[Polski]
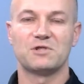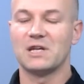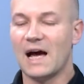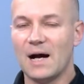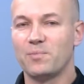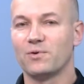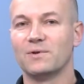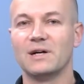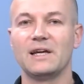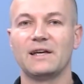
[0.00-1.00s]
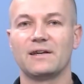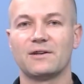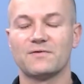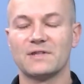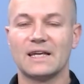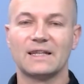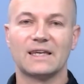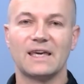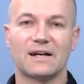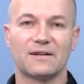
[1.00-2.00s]
czy Apple, e, rozwiązania
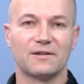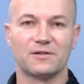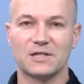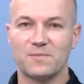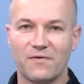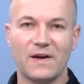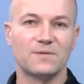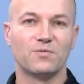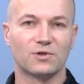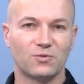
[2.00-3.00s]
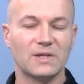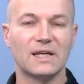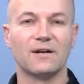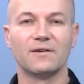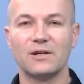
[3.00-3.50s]
takie jak e, chociażby Facebook, Twitter,